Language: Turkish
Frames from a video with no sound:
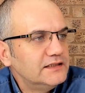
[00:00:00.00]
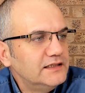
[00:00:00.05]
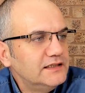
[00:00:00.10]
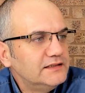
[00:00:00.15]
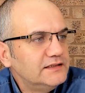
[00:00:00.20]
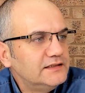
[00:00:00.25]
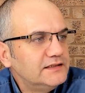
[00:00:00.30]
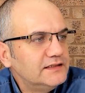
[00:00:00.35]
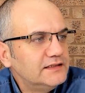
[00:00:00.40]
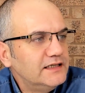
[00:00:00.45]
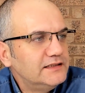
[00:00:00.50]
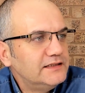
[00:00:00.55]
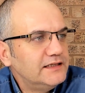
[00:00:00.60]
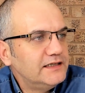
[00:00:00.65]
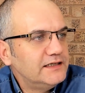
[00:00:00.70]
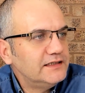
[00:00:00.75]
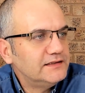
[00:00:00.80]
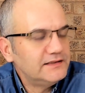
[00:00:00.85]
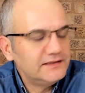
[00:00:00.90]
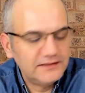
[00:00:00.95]
Nedir, ne
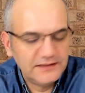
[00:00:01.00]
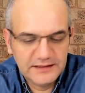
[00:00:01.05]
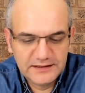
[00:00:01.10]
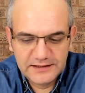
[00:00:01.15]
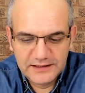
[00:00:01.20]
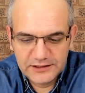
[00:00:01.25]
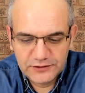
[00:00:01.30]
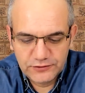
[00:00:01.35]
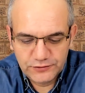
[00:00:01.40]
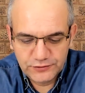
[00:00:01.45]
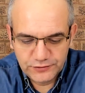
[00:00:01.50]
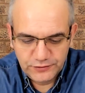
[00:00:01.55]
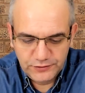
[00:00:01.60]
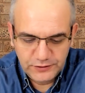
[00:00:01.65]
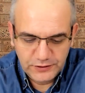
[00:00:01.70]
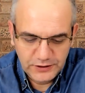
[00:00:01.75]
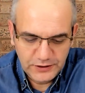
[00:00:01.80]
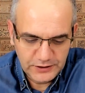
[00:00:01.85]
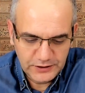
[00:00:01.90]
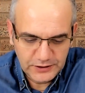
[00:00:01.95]
değildir, nereye gidiyor?
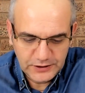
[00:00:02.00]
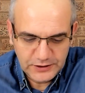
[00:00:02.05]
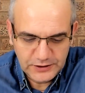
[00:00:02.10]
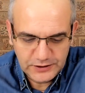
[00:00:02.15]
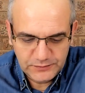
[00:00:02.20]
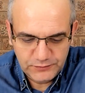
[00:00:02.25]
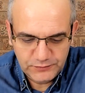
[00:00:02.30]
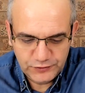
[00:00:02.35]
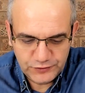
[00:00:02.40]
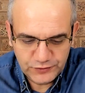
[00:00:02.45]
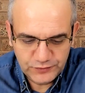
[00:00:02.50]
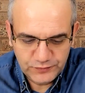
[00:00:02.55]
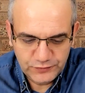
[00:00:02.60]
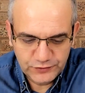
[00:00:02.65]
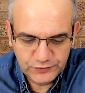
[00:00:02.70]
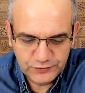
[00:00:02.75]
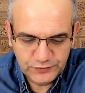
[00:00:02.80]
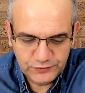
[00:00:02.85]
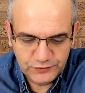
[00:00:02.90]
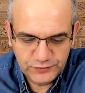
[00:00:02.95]
Bütün
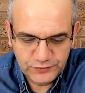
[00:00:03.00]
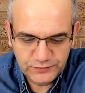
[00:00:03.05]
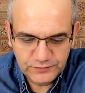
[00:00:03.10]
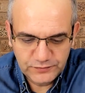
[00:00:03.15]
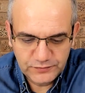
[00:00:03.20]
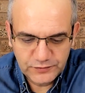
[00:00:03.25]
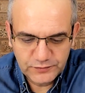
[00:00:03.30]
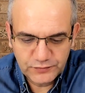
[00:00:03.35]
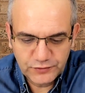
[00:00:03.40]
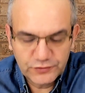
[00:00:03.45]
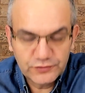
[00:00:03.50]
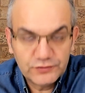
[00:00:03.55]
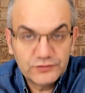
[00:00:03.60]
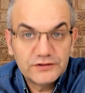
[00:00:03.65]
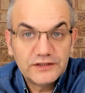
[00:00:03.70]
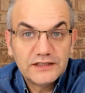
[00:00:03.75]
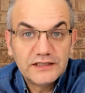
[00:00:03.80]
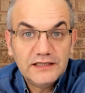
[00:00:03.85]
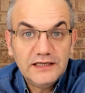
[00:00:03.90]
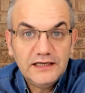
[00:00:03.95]
bunu tüm
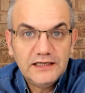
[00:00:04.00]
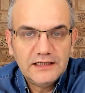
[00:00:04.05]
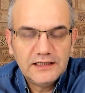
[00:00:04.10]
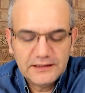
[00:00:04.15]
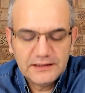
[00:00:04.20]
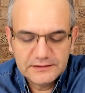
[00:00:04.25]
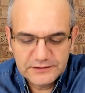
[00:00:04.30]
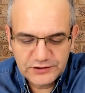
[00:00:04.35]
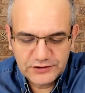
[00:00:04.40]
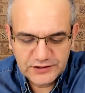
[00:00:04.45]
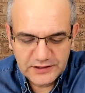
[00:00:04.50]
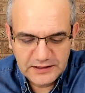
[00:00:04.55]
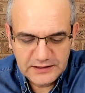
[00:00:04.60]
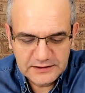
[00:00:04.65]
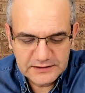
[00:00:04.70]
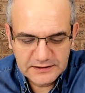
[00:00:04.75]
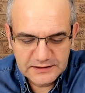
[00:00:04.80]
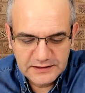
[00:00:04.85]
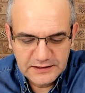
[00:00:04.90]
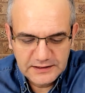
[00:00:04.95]
boyutlarıyla ele
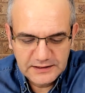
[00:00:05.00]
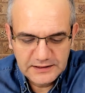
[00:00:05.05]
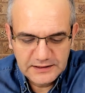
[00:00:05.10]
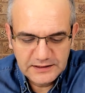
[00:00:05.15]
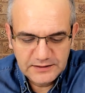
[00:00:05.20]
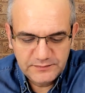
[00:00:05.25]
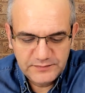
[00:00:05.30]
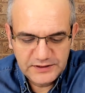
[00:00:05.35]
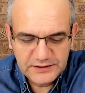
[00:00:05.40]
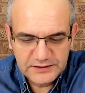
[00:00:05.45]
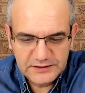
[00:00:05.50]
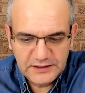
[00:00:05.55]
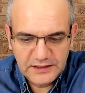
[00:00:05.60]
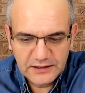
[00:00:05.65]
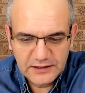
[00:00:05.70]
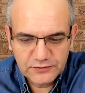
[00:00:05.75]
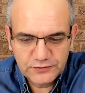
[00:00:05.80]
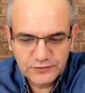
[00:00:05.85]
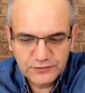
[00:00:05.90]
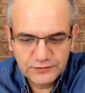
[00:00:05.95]
alacağız. Bir
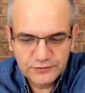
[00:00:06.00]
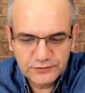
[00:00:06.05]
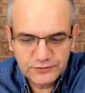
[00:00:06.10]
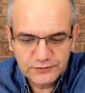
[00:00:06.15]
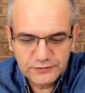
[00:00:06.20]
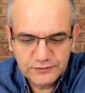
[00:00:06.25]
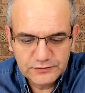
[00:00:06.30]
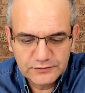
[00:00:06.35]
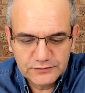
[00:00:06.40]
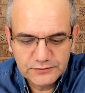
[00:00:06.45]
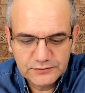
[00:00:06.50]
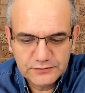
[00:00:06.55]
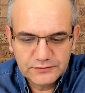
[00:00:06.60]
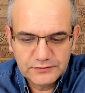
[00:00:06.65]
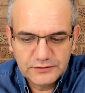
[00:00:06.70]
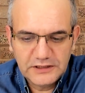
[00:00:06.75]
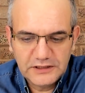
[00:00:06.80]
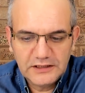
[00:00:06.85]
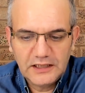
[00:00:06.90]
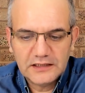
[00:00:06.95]
diğer konu
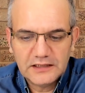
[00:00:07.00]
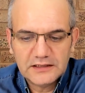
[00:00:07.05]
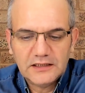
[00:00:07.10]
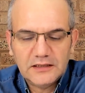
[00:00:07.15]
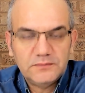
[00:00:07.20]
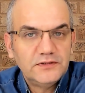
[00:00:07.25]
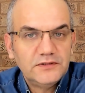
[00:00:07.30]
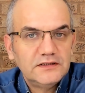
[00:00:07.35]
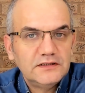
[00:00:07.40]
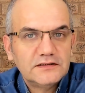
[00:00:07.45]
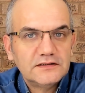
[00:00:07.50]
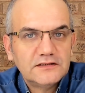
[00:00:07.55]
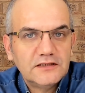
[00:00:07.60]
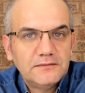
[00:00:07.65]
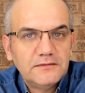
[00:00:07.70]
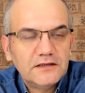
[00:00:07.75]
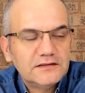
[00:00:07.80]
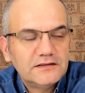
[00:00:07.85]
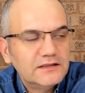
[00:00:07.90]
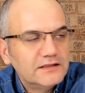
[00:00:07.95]
e, Hilal Kaplan'ın
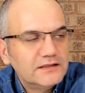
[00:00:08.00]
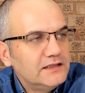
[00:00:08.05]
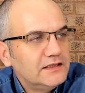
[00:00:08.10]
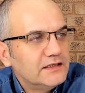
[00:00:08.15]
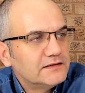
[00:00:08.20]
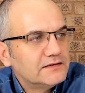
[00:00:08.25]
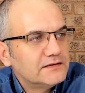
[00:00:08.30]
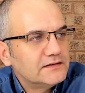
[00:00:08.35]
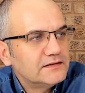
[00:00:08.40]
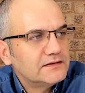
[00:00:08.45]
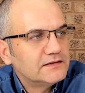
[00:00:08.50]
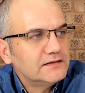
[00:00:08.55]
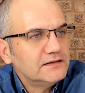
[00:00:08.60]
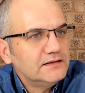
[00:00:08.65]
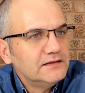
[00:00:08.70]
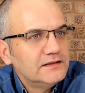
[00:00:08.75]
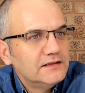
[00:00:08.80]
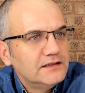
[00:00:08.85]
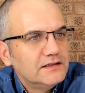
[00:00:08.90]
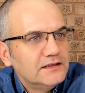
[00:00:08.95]
sabahtaki
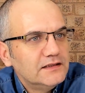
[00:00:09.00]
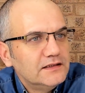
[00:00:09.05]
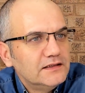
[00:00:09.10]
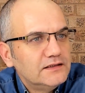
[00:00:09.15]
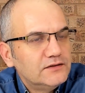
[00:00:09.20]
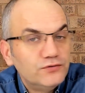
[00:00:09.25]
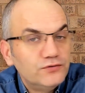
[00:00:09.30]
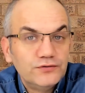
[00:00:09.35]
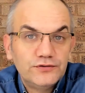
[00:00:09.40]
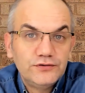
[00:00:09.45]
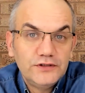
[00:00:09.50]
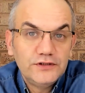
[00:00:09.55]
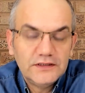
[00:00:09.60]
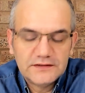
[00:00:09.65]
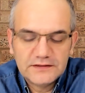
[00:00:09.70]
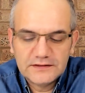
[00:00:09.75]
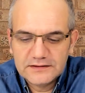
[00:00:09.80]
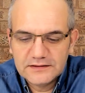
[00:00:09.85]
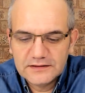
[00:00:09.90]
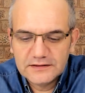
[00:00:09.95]
yazısı, dünkü
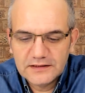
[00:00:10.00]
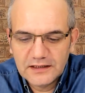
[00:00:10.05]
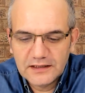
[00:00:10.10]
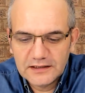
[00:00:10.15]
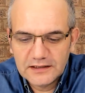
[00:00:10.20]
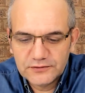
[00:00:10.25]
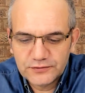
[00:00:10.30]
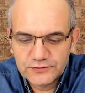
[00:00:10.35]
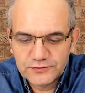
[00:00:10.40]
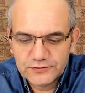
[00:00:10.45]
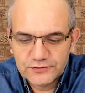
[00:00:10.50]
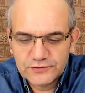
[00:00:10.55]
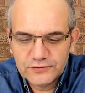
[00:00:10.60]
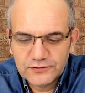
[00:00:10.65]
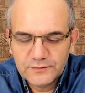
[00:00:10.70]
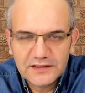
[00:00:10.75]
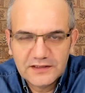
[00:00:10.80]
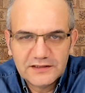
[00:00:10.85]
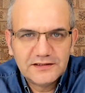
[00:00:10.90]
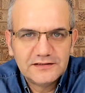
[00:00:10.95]
yazısı daha doğrusu
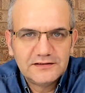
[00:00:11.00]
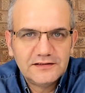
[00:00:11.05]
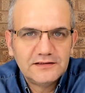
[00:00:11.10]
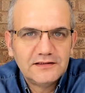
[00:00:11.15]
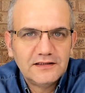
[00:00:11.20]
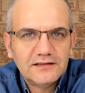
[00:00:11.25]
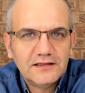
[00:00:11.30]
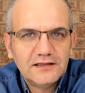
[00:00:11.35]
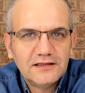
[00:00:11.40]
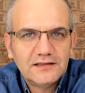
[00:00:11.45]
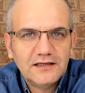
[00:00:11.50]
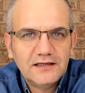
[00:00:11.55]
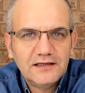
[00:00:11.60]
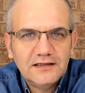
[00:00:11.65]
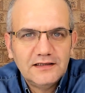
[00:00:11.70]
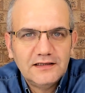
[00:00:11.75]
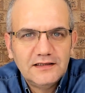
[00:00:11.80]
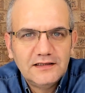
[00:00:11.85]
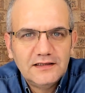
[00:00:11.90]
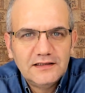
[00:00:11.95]
manşetin
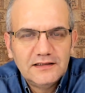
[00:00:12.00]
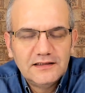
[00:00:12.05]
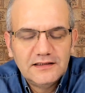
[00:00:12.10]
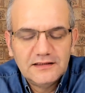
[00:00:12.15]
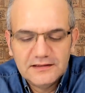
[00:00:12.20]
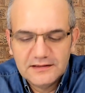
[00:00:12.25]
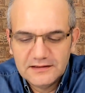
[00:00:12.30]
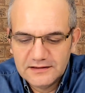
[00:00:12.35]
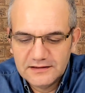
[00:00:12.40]
radarına e,